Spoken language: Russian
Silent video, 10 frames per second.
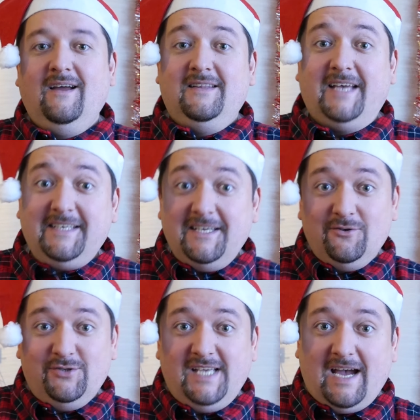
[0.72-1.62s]
Дорогие
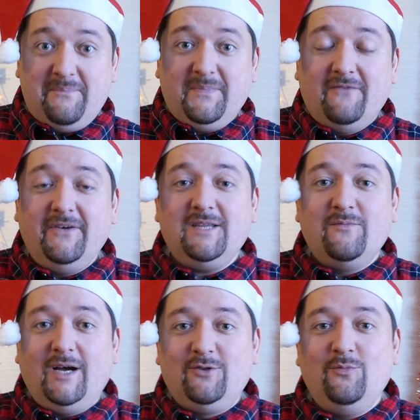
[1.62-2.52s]
друзья, в
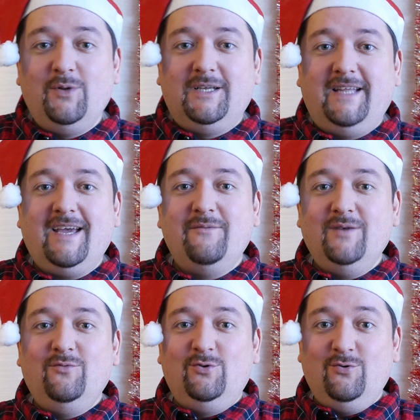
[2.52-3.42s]
этом году, благодаря
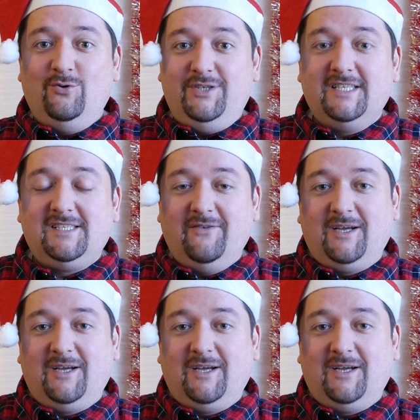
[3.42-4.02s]
моему другу детства,